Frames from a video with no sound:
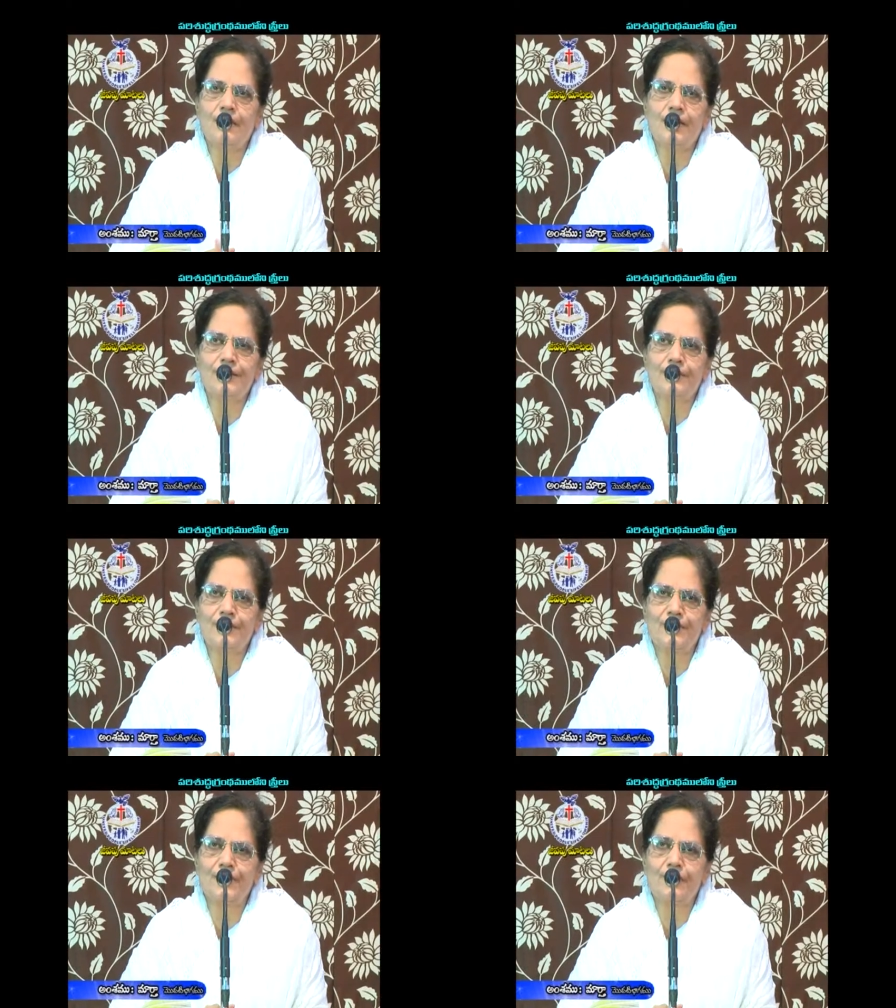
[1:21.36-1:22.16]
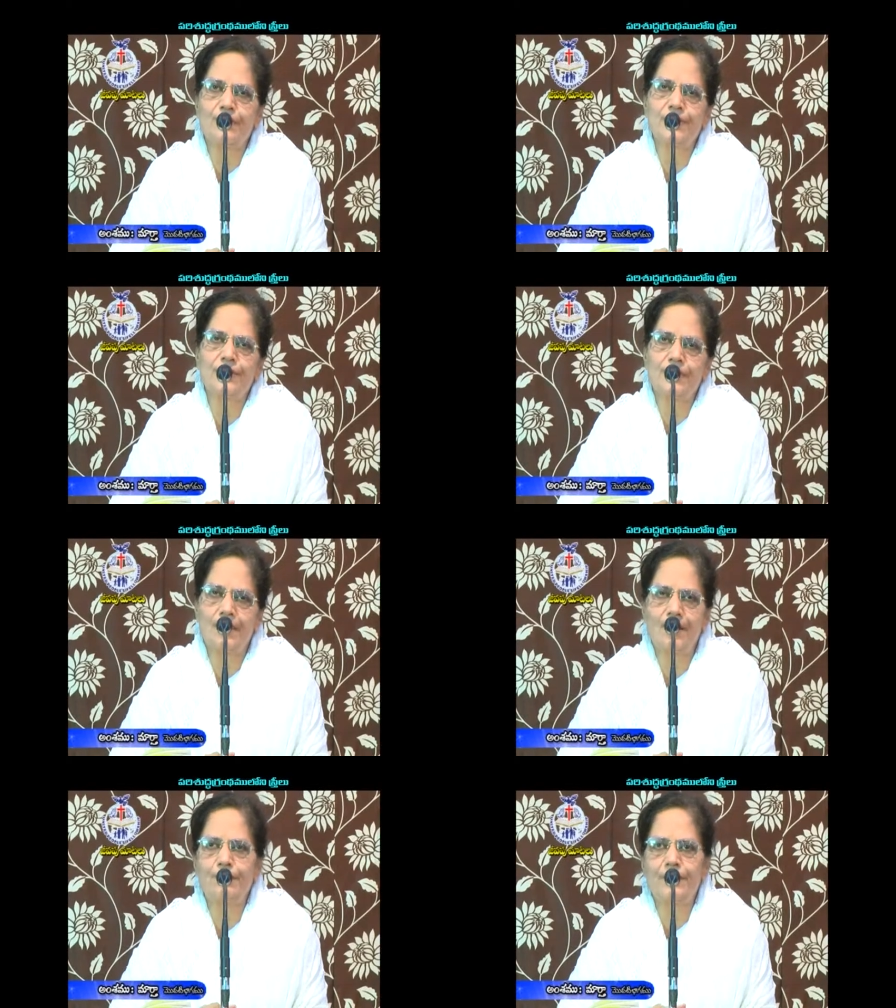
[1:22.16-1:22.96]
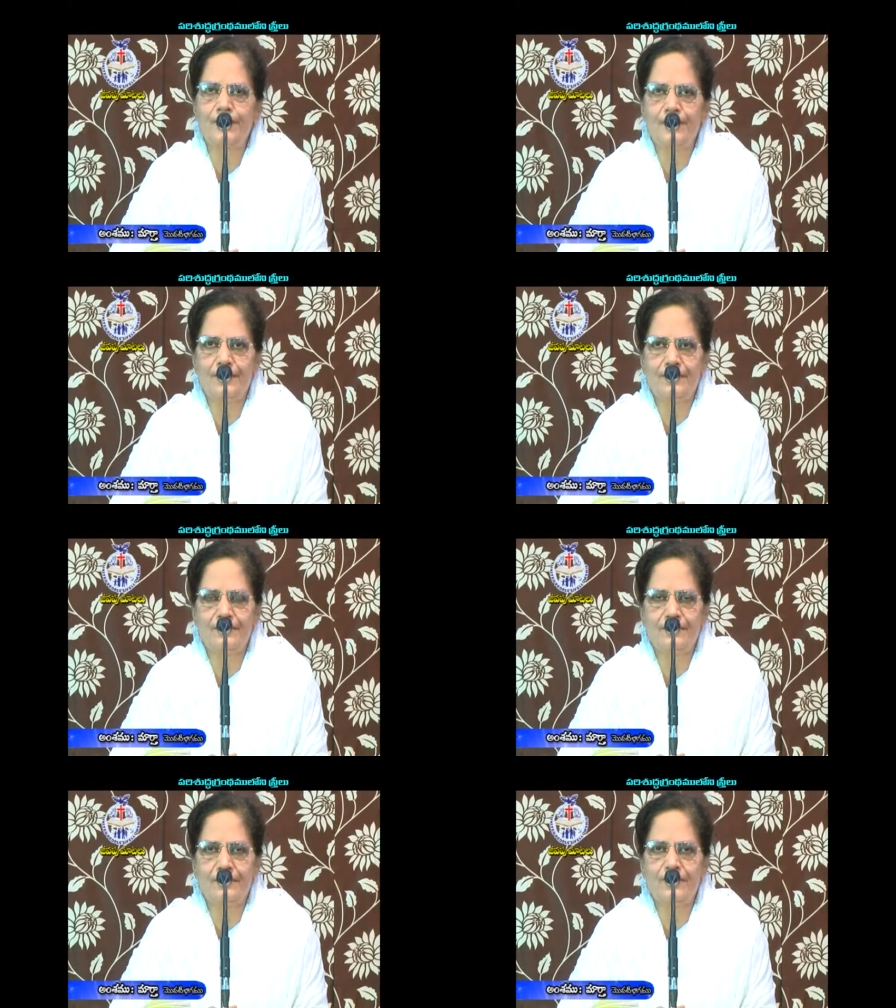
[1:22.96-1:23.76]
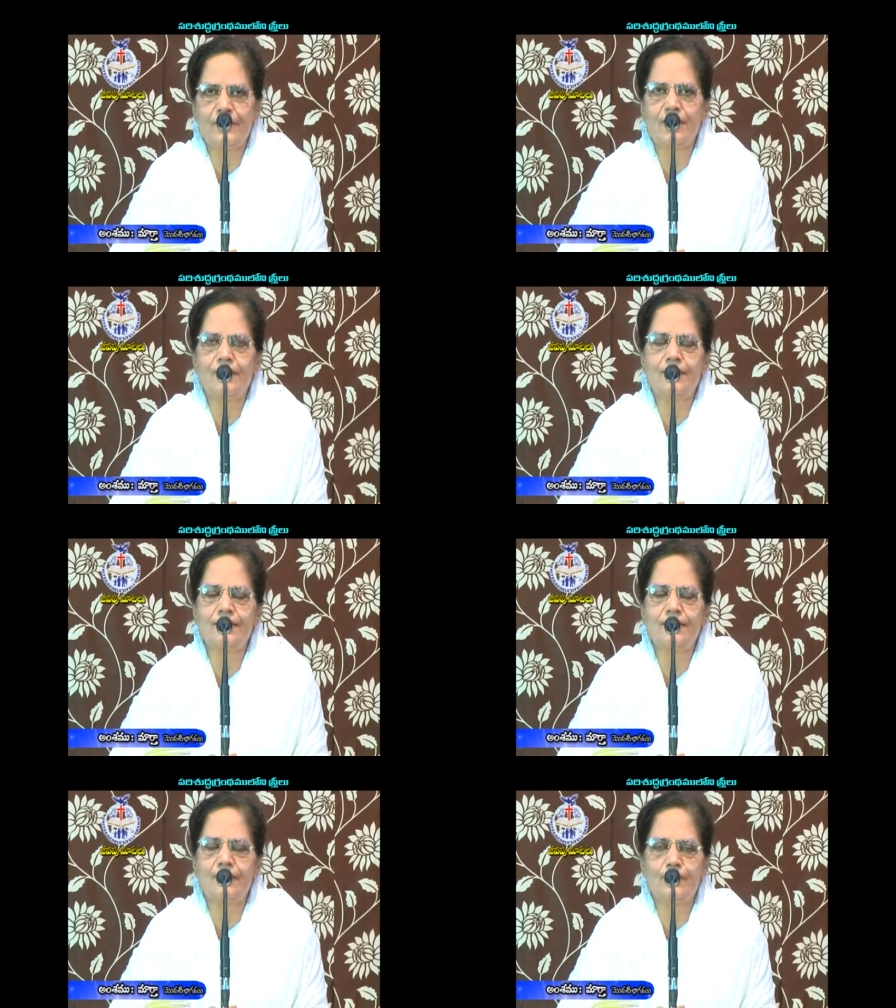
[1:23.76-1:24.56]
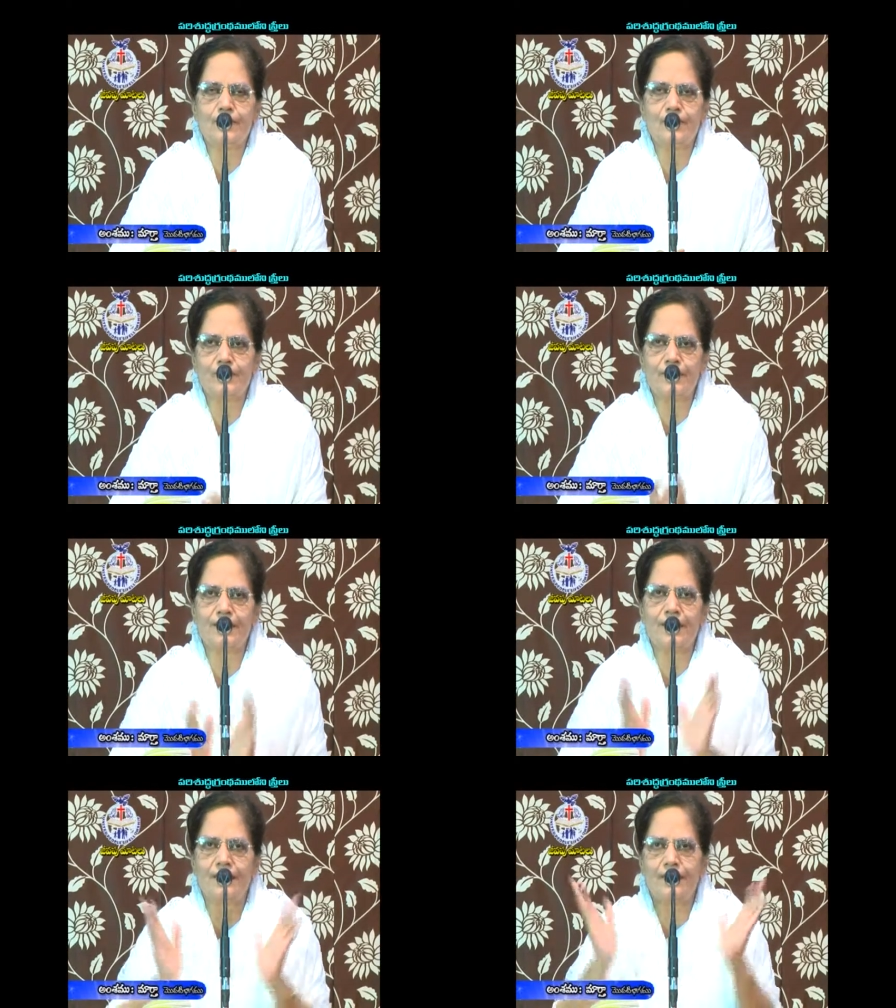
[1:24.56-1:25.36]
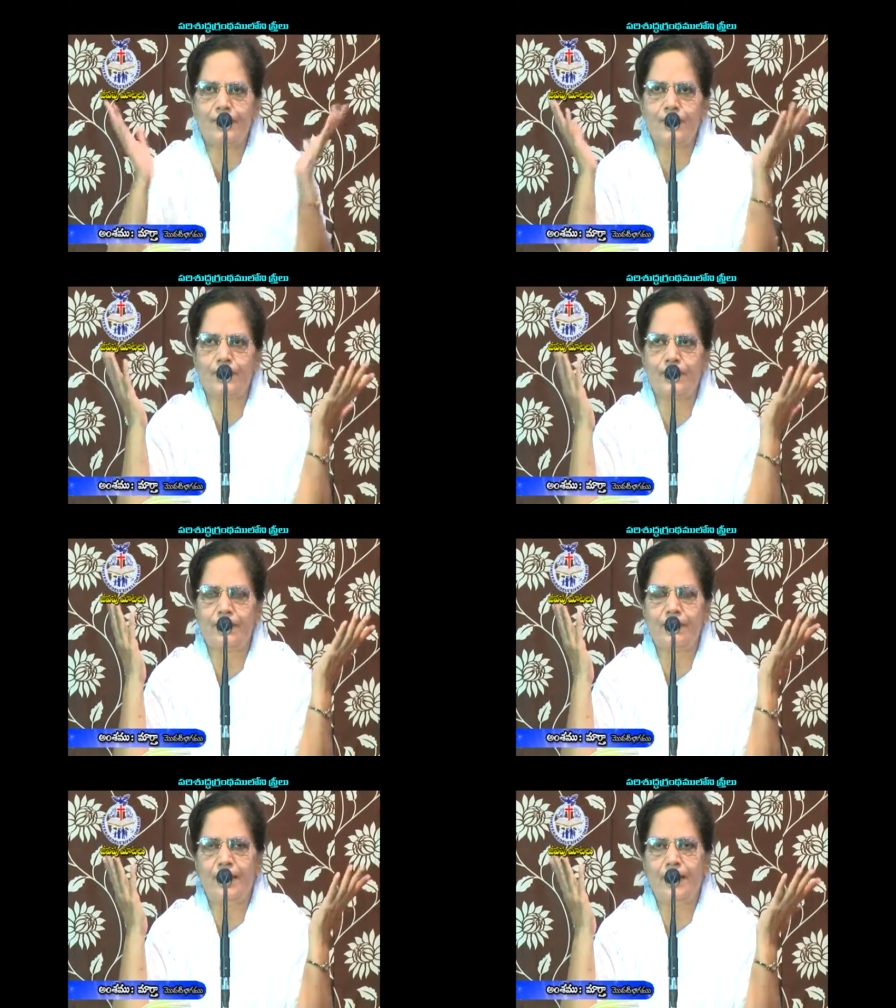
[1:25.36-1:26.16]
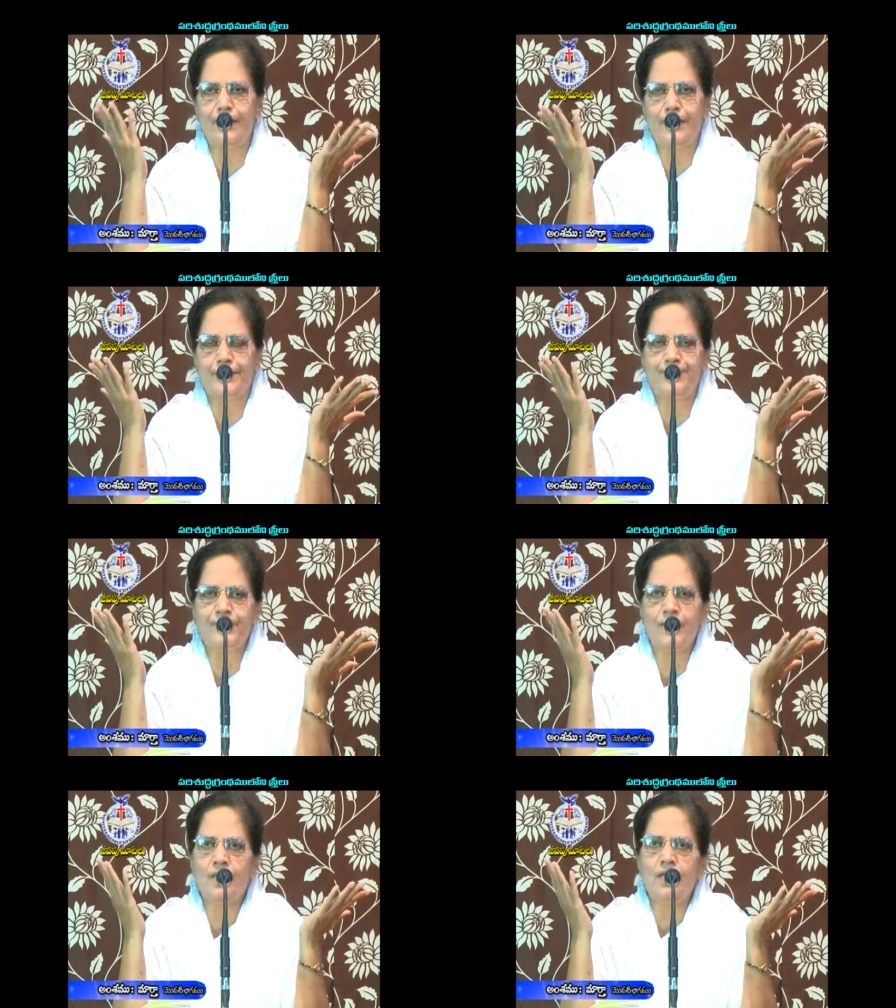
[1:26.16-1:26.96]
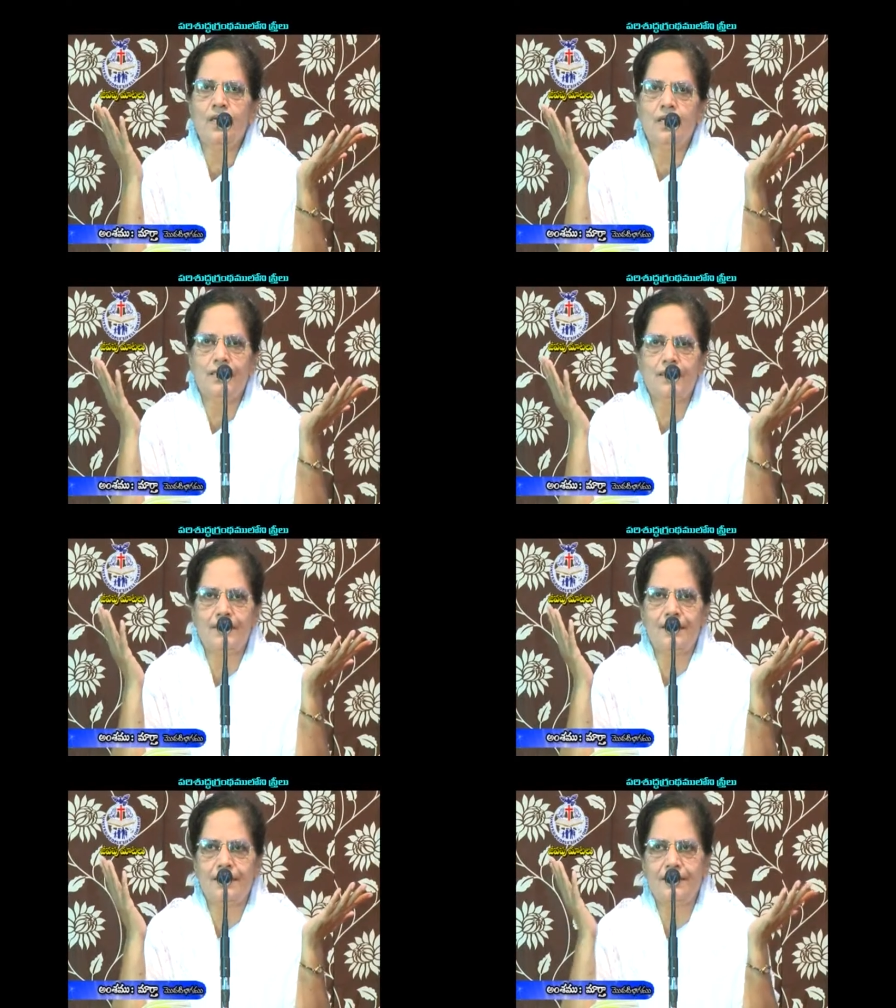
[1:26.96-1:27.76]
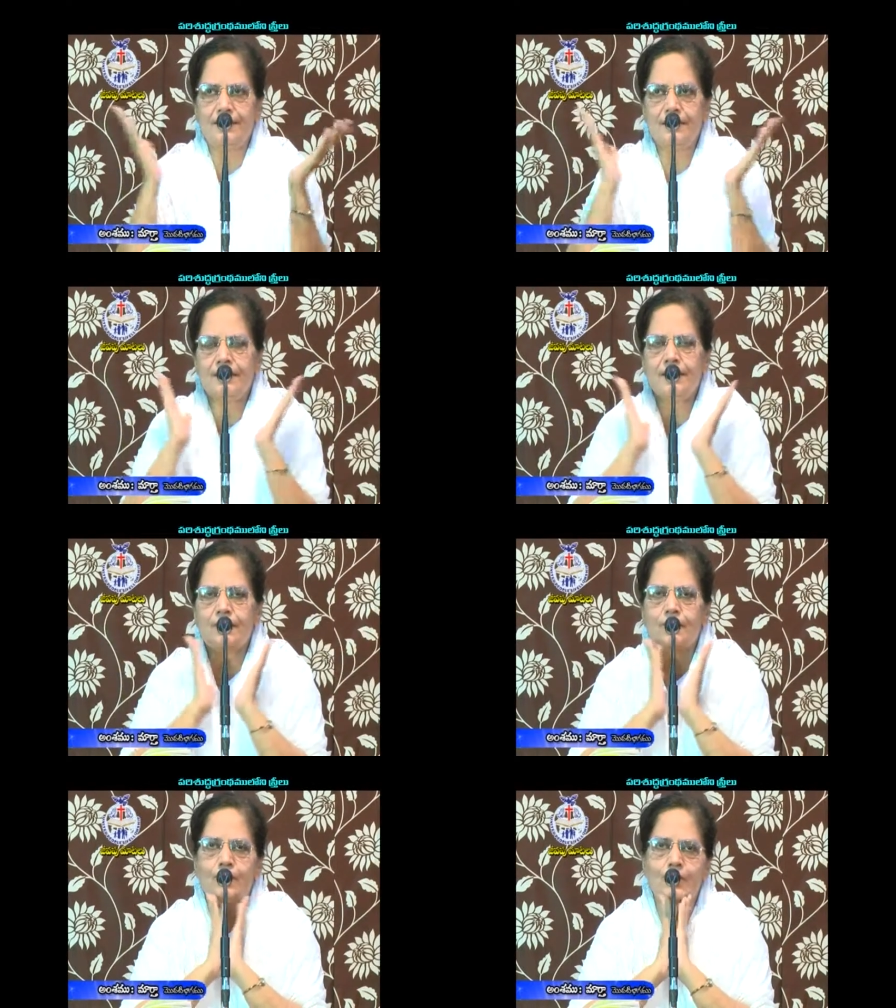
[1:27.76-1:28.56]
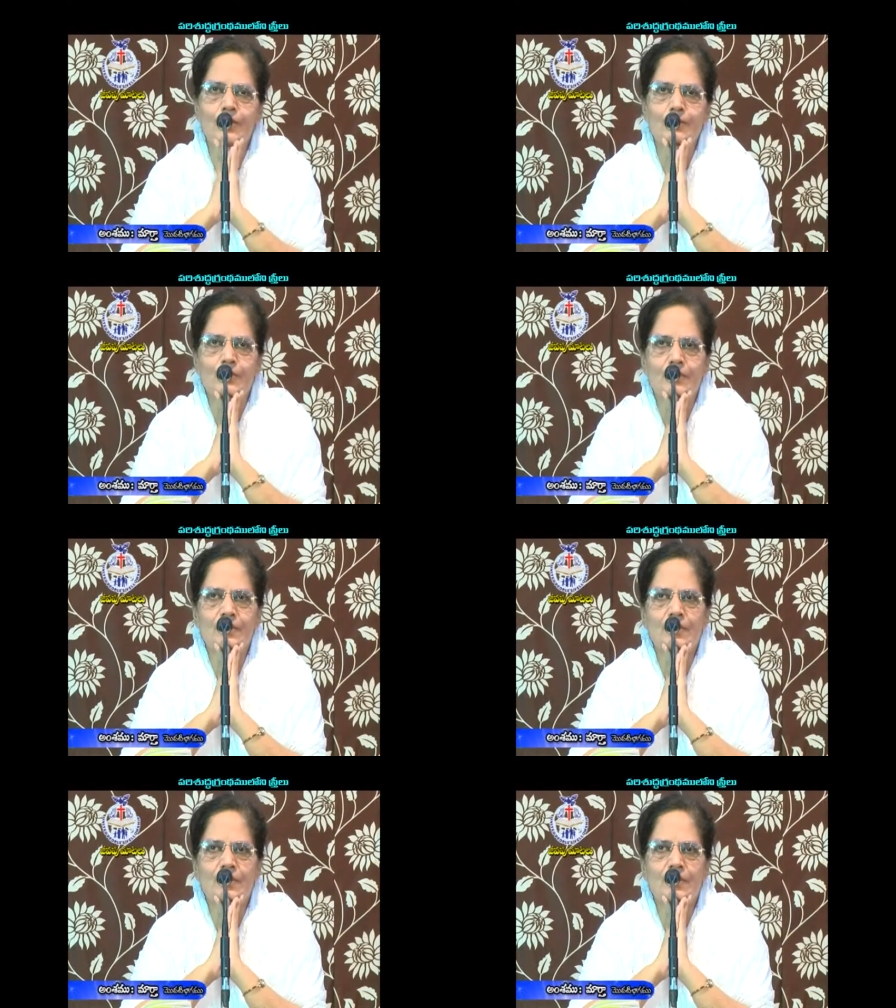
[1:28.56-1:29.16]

అవకాశం ఇచ్చినాడు మంచి తలంపు ఇచ్చినందుకు చేతులెత్తి దేవుని స్థుతించాలి దేవుని స్తోత్రం హలలుయ ఎందుకంటే ఒక గృహము